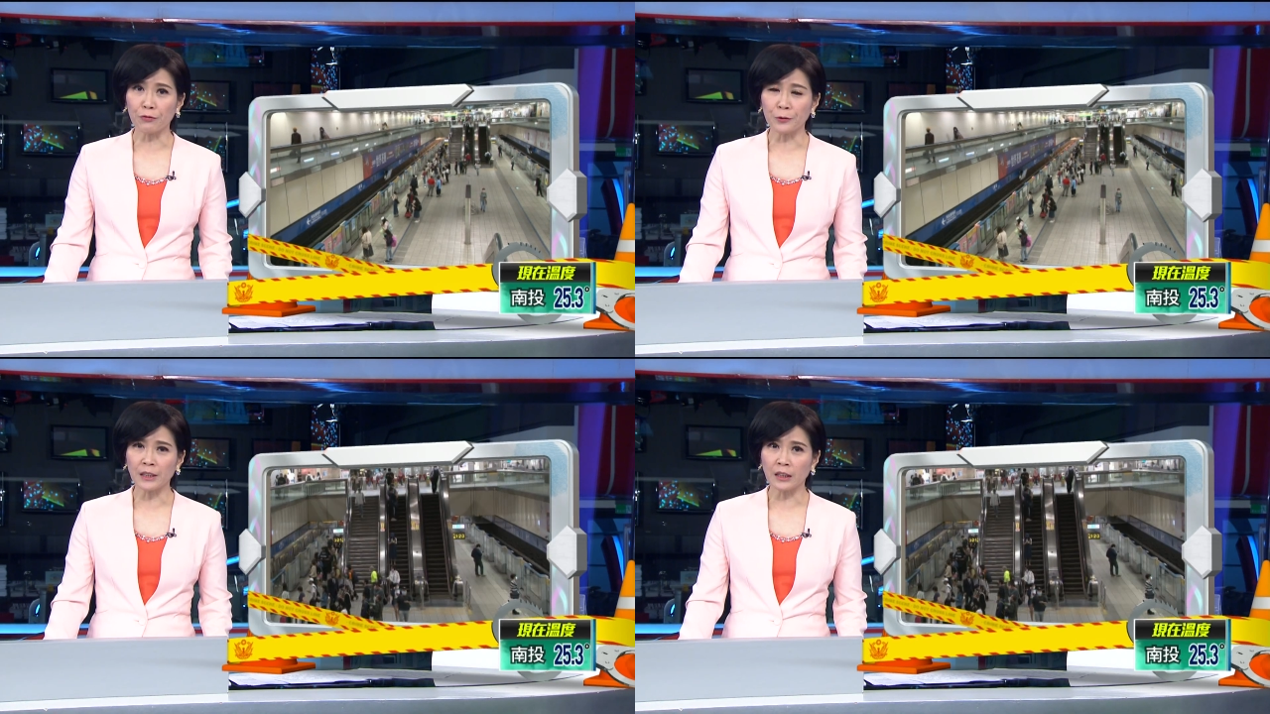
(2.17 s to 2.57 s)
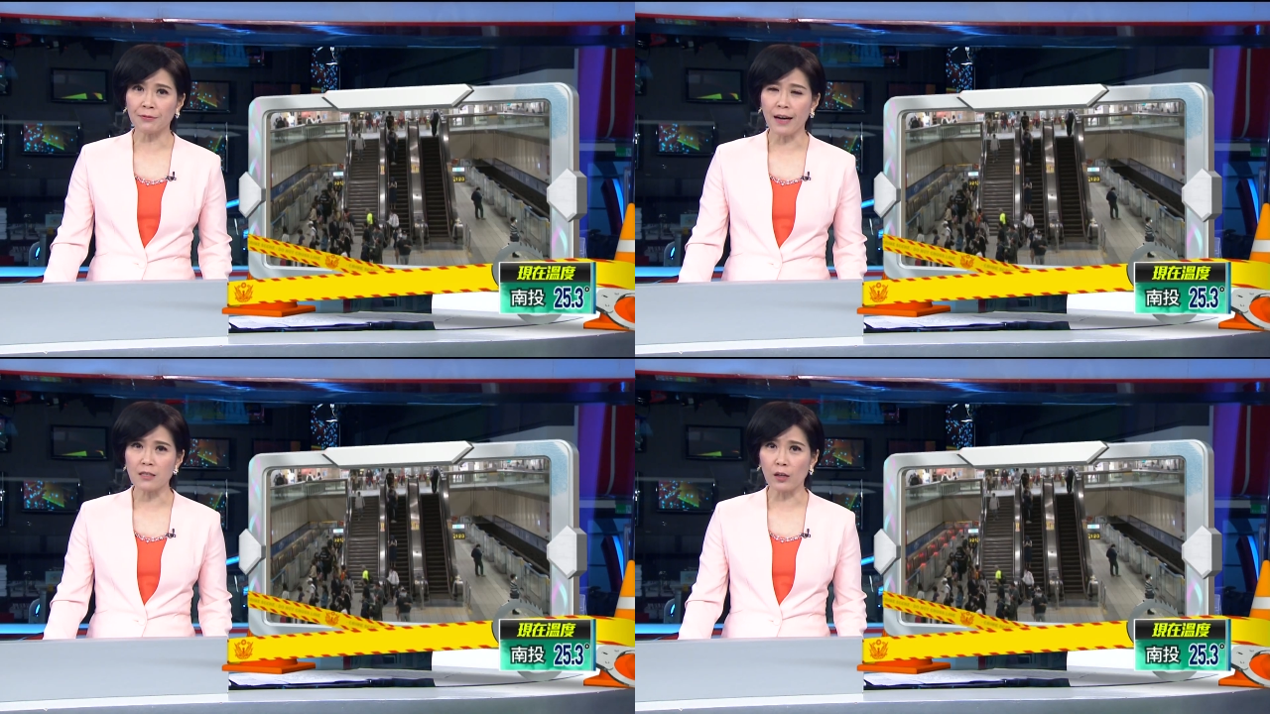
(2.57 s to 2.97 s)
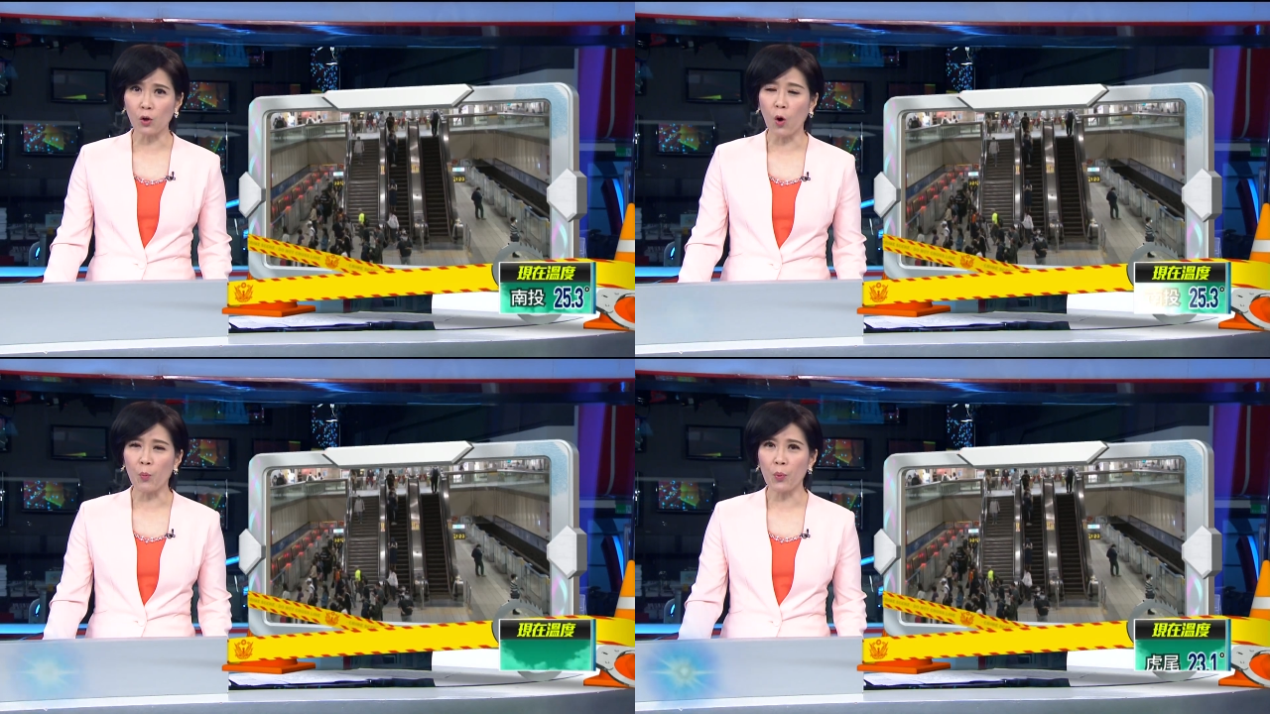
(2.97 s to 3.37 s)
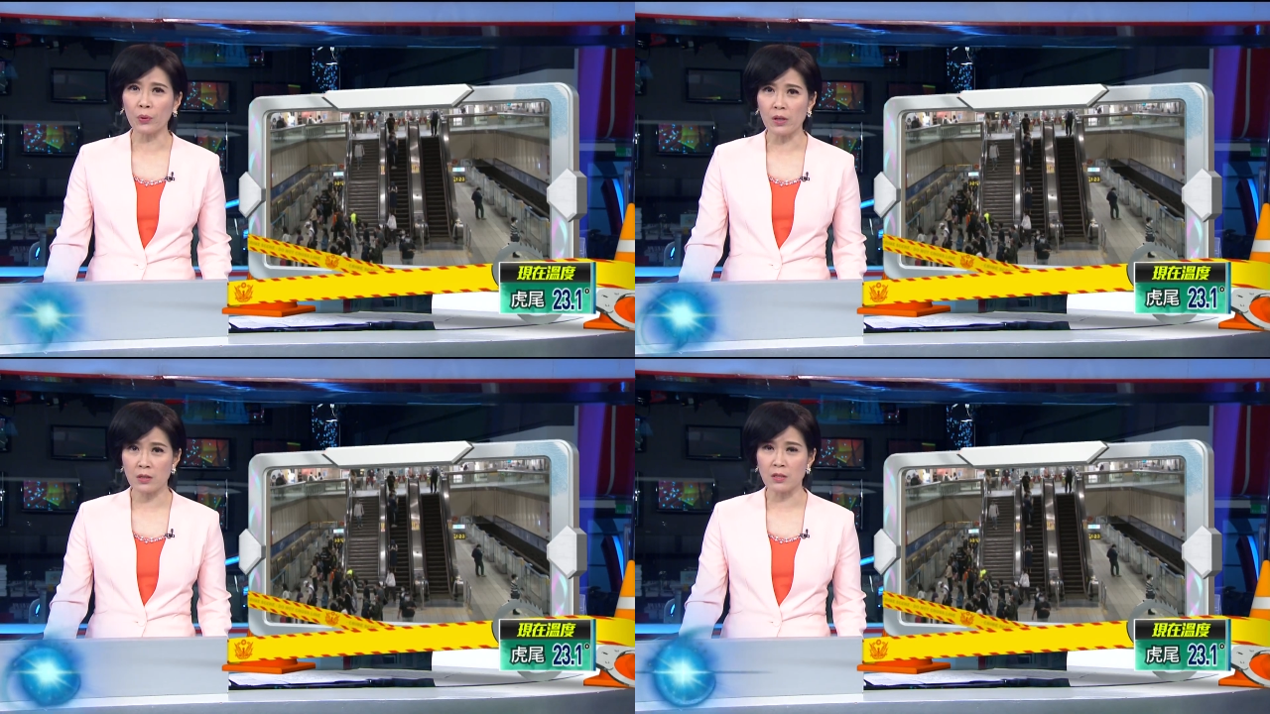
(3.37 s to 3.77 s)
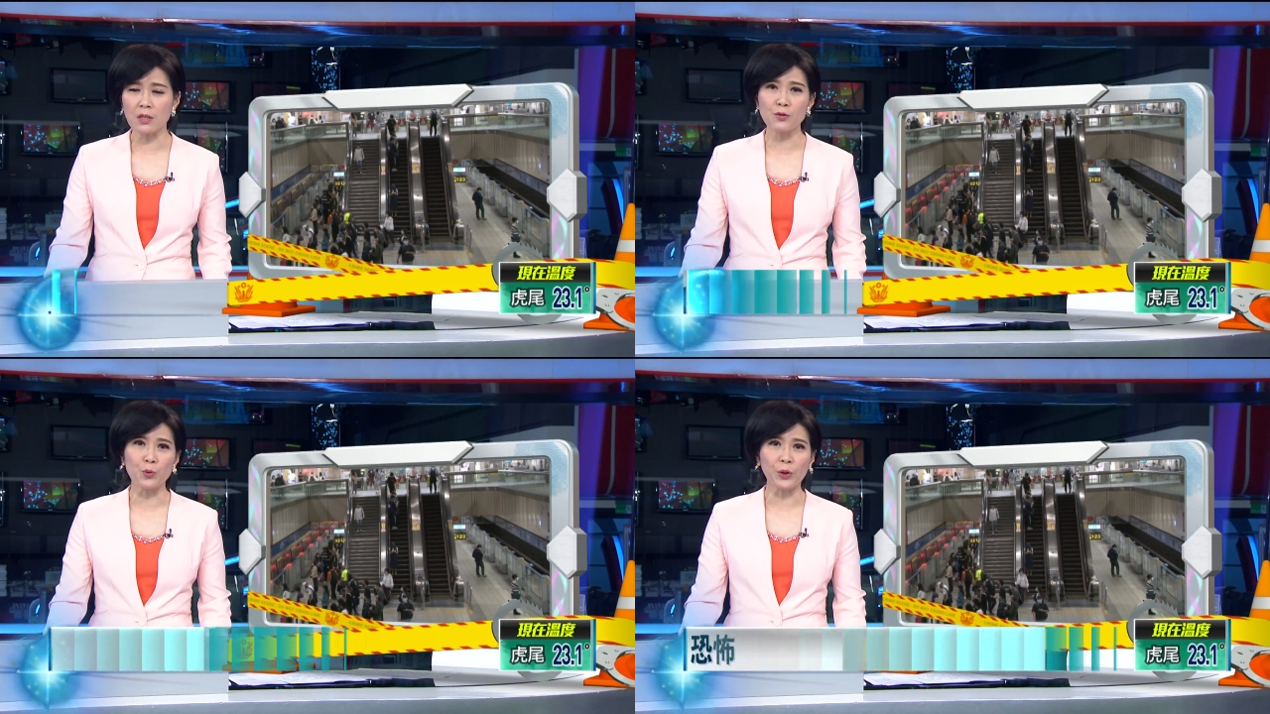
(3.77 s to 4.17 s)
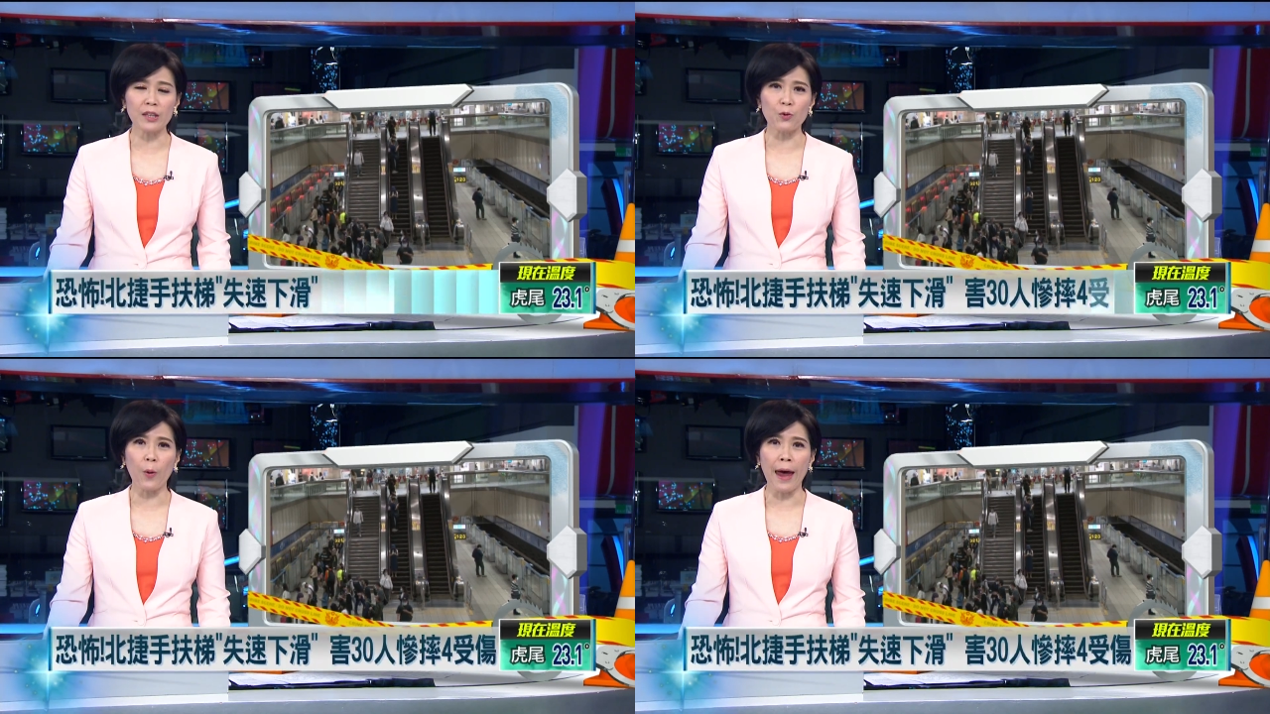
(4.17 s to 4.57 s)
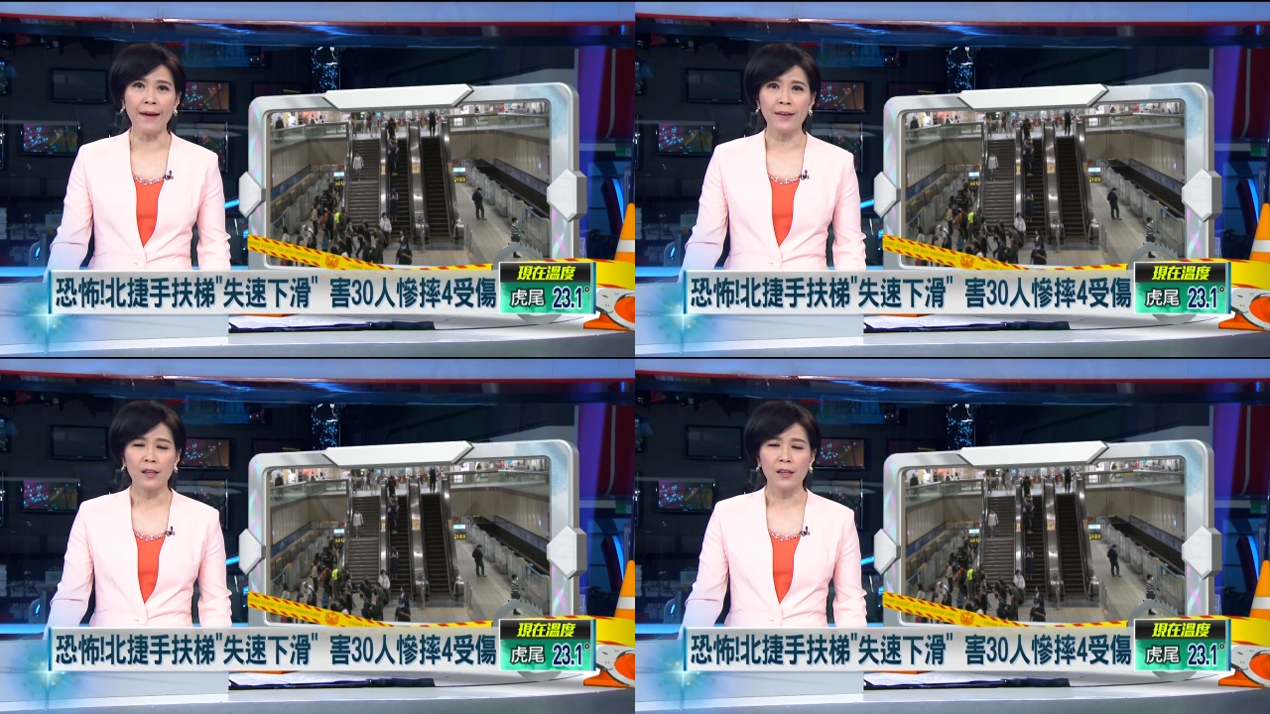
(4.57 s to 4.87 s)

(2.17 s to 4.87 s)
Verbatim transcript: 扶梯发生恐怖的失速意外。